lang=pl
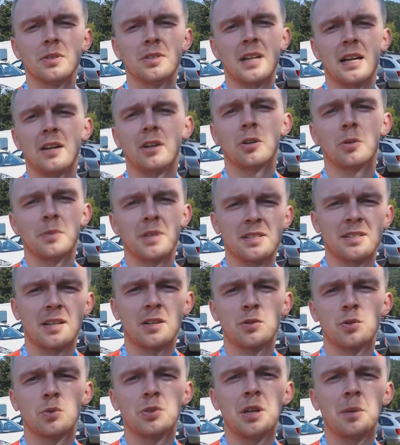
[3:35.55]
z ręką na
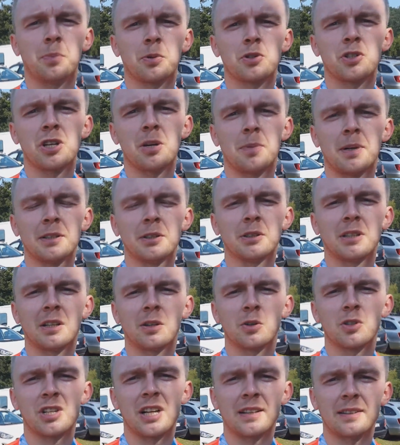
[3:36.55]
sercu nie potrzeba do
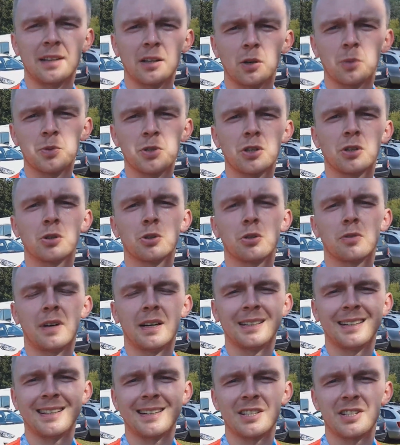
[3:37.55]
tego żadnego
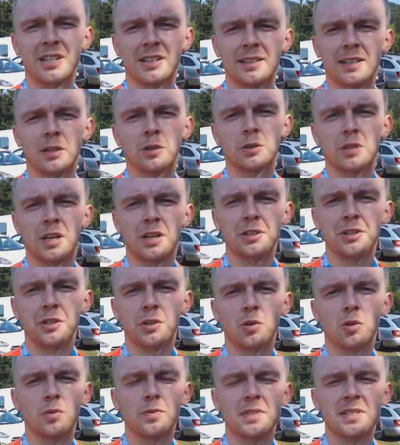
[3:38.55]
przygotowania, żadnego
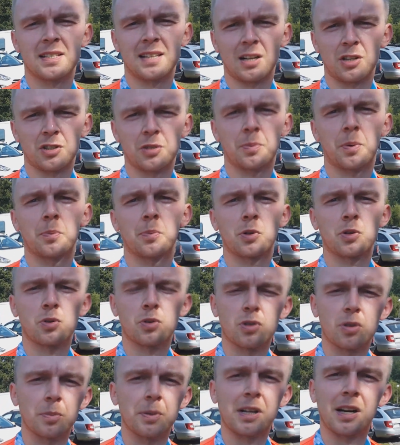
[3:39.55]
treningu, wystarczy po
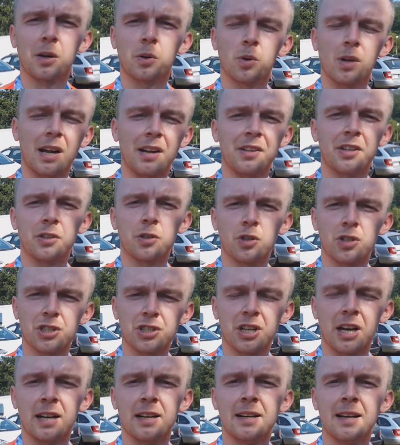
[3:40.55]
prostu sobie regularnie
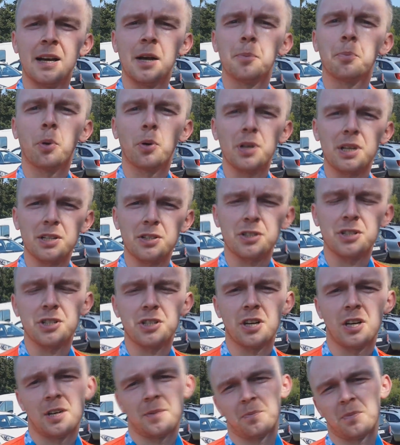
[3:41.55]
troszeczkę
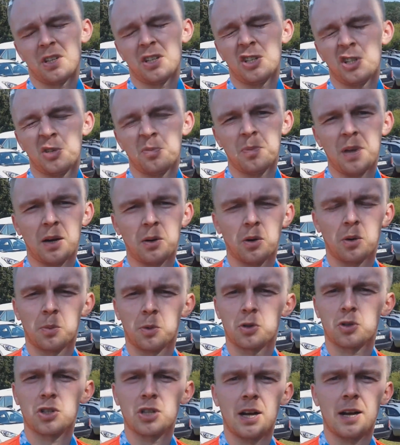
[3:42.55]
pojeździć i
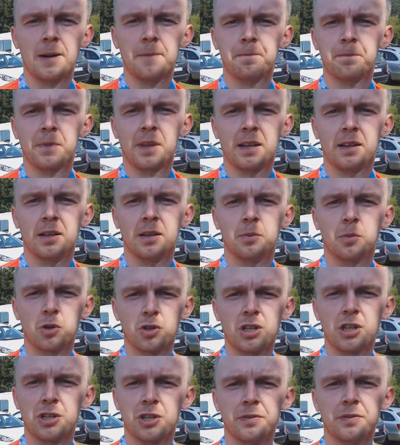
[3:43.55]
śmiało można, e,
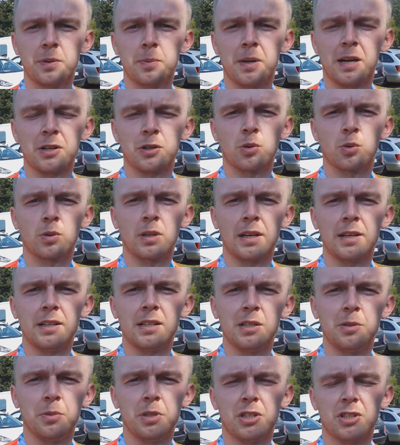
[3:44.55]
można się wybrać.
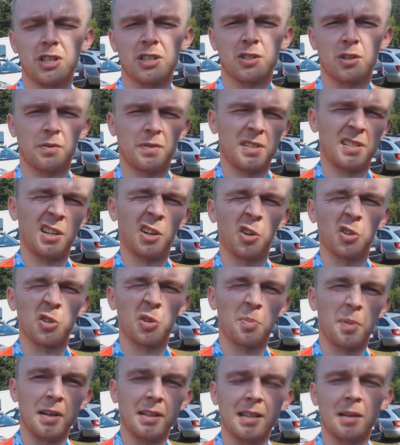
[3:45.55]
Tutaj limit czasowy z
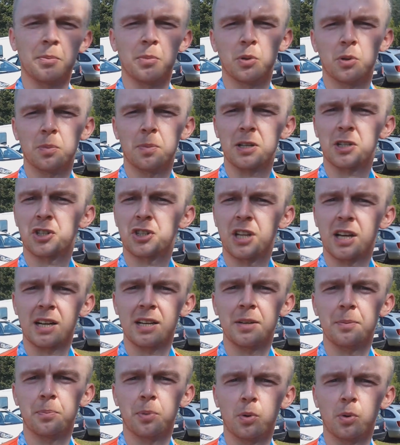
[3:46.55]
tego co pamiętam był chyba
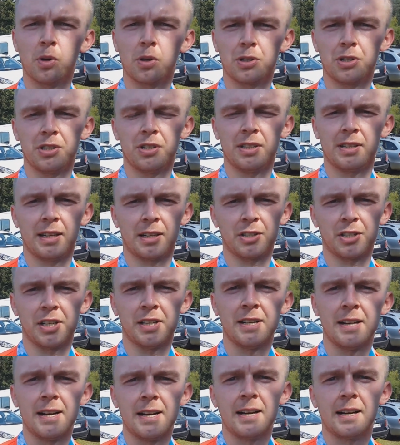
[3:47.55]
4,5 godziny,
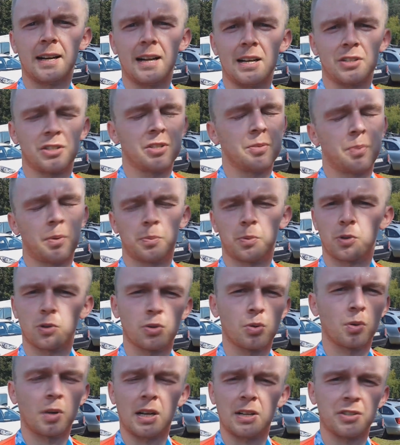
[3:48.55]
także każdy po
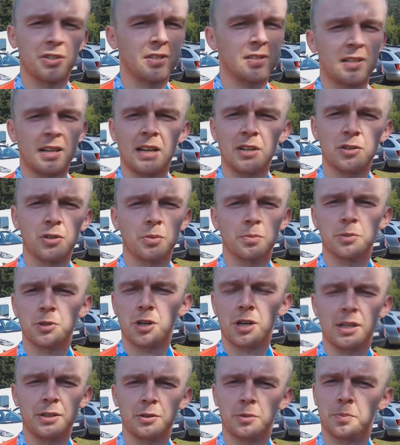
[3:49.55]
prostu, każdy z każdą
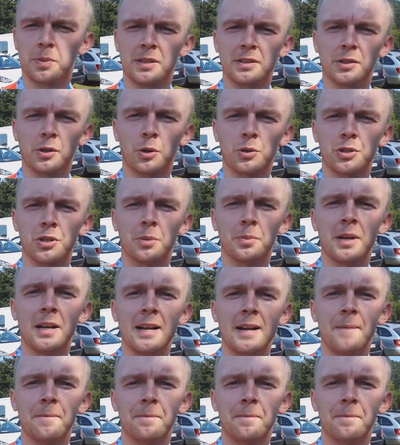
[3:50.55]
średnią prędkością